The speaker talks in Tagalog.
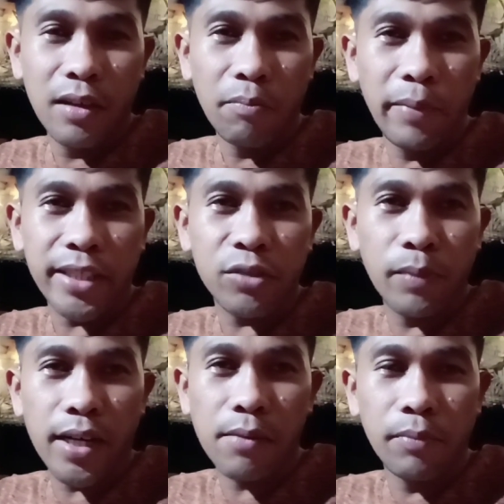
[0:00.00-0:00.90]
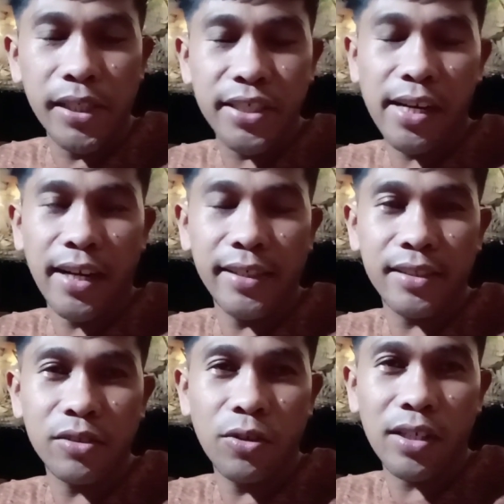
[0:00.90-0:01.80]
mixed mar- martial
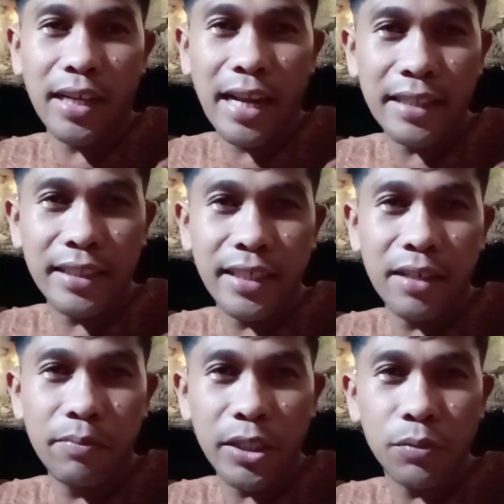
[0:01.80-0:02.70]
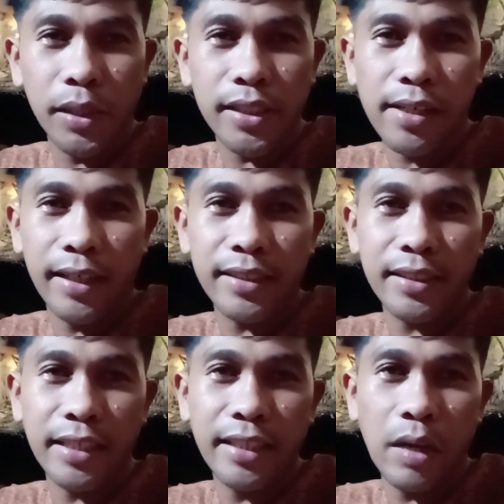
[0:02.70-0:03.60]
arts or karate and mixed martial
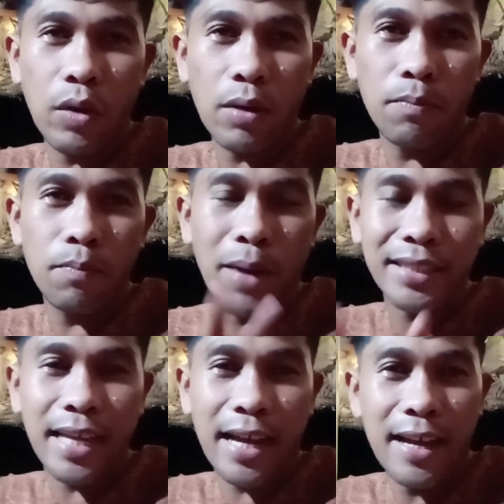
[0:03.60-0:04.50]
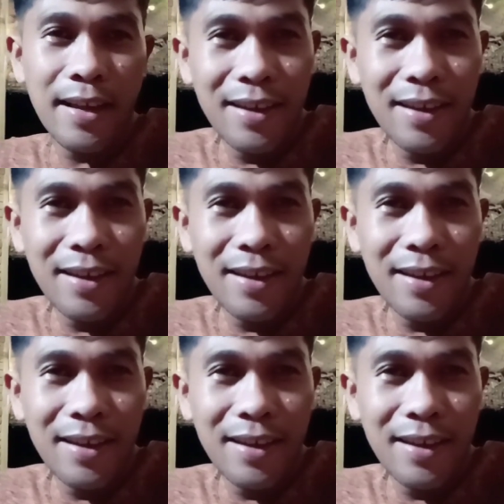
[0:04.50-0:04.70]
arts ng dalawang bata